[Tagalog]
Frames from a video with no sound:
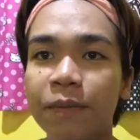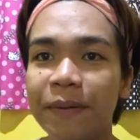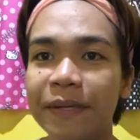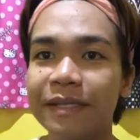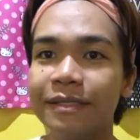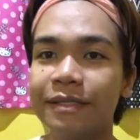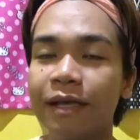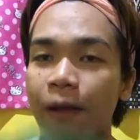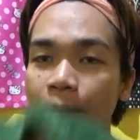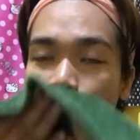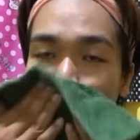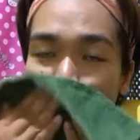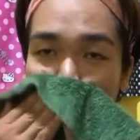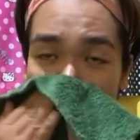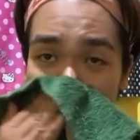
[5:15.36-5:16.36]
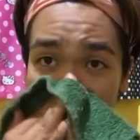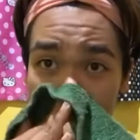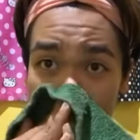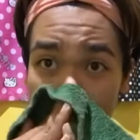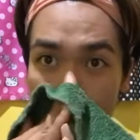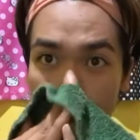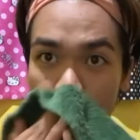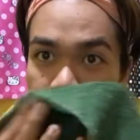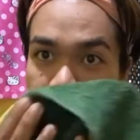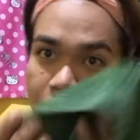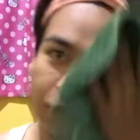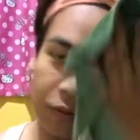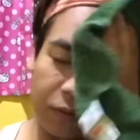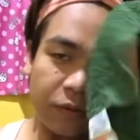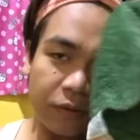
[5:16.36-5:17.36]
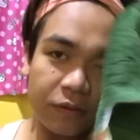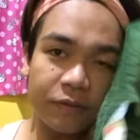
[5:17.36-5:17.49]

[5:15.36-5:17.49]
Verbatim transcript: hindi pansin, bigote ko.